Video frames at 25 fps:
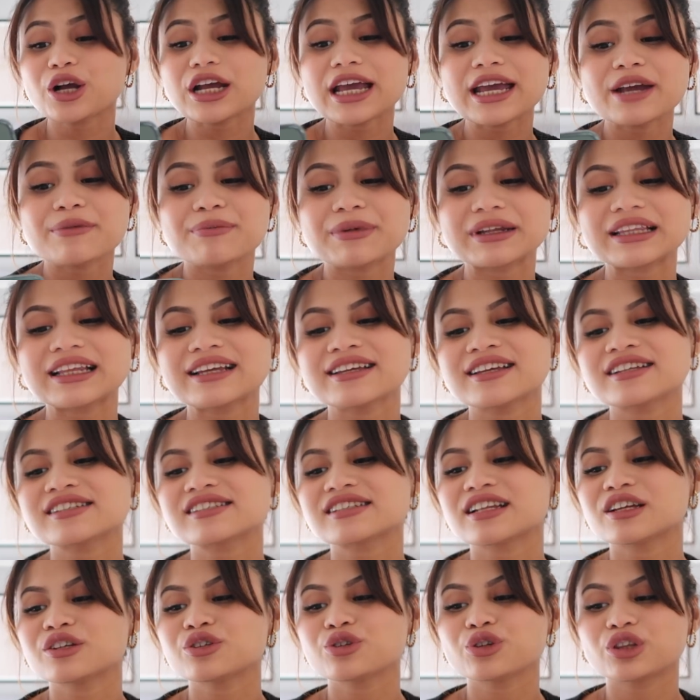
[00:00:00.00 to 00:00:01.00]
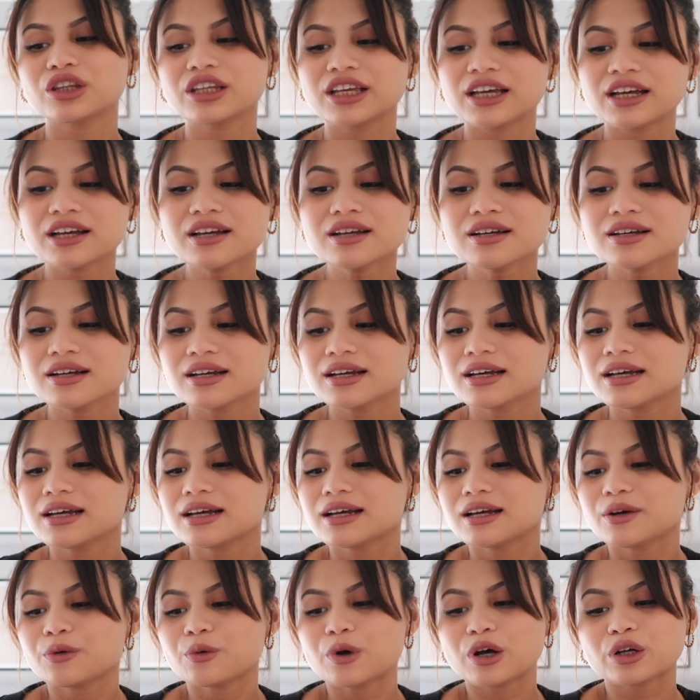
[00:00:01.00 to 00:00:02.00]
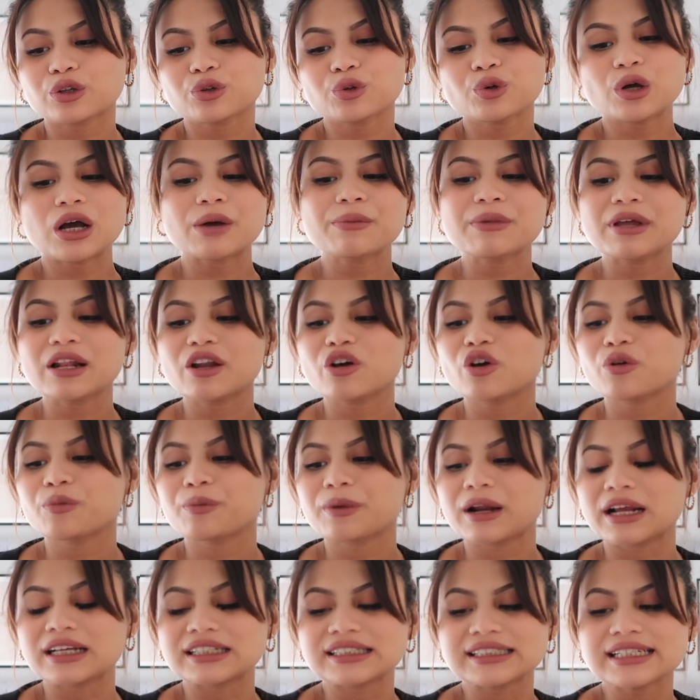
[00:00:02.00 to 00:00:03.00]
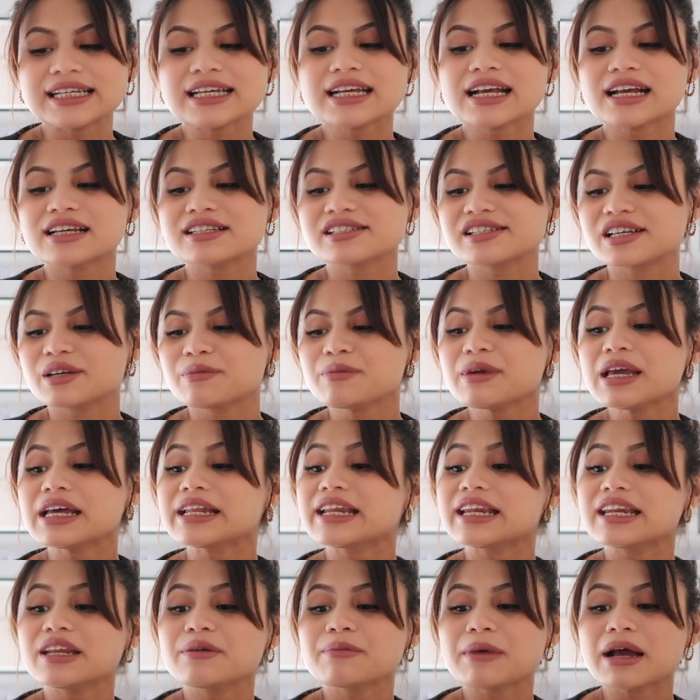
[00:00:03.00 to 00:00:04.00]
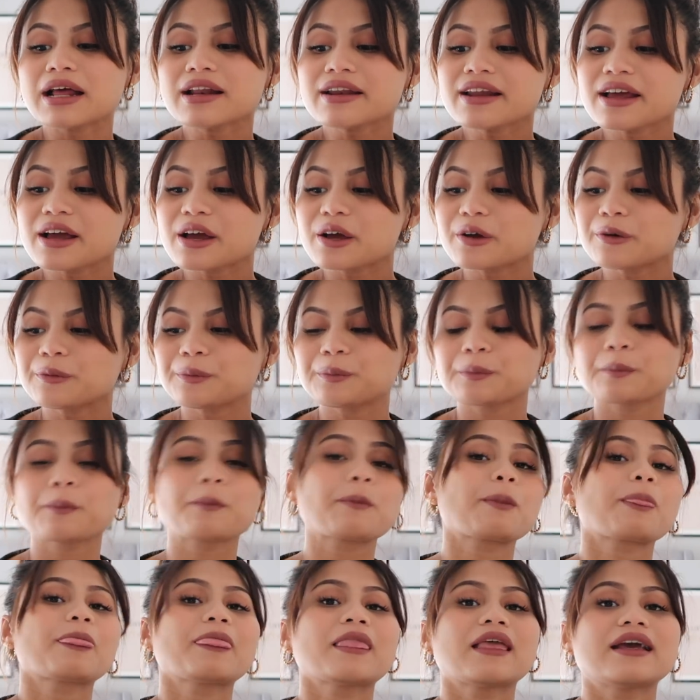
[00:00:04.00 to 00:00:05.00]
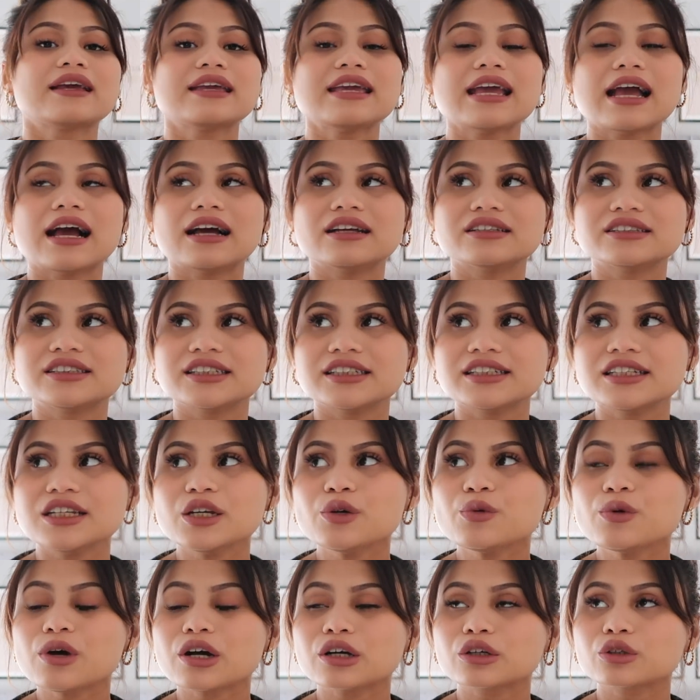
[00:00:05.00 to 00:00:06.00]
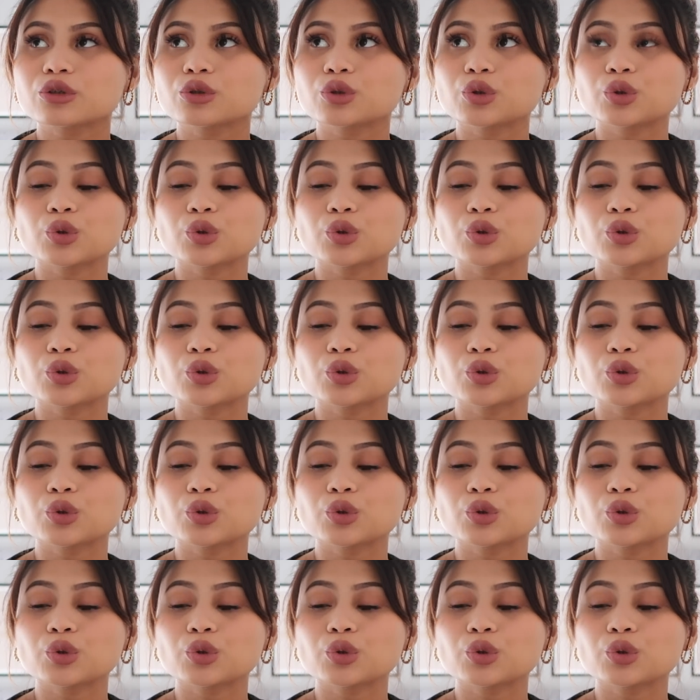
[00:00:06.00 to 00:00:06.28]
okay, pertanyaan selanjutnya waktu kabel operasi Kak Jamie ada di mana ya jadi waktu